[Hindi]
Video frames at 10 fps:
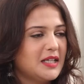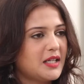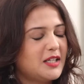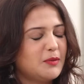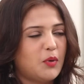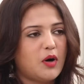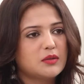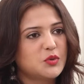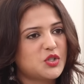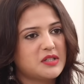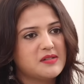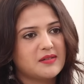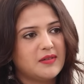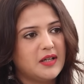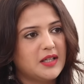यार ये बहुत मुश्किल
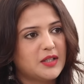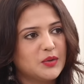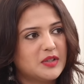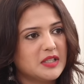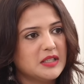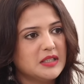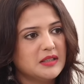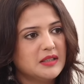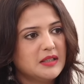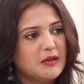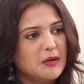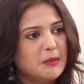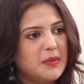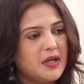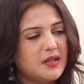सवाल है क्योंकि
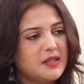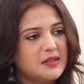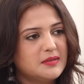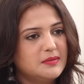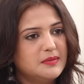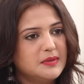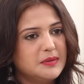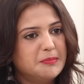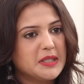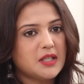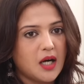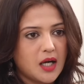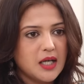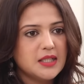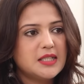मैं थक
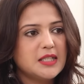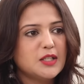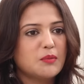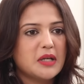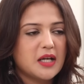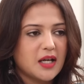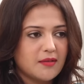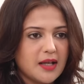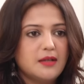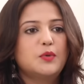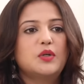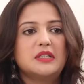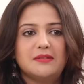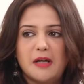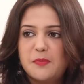गई थी और मेरे घर वाले बोल
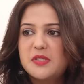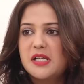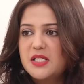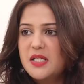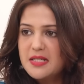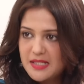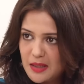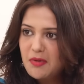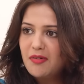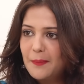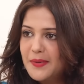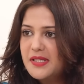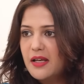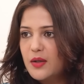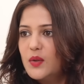रहे थे वापस आ जाए इसलिए मैं
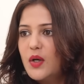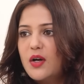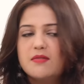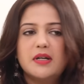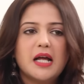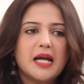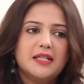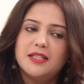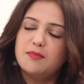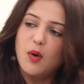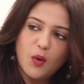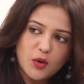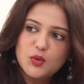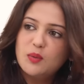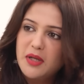वापस आई हूँ वरना आई थिंक मैं
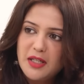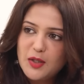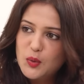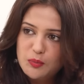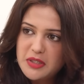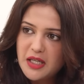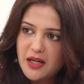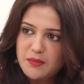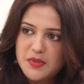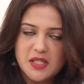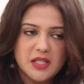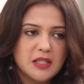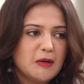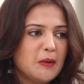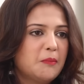और दो महीने घूमती आराम से
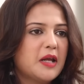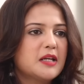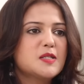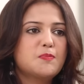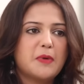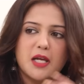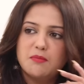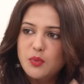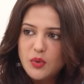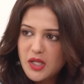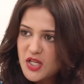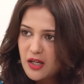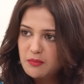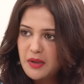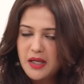मैंने स्पेन पूरा
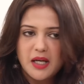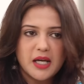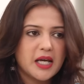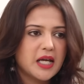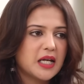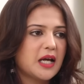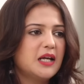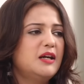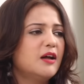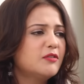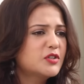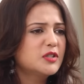छान मारा एंड आई लव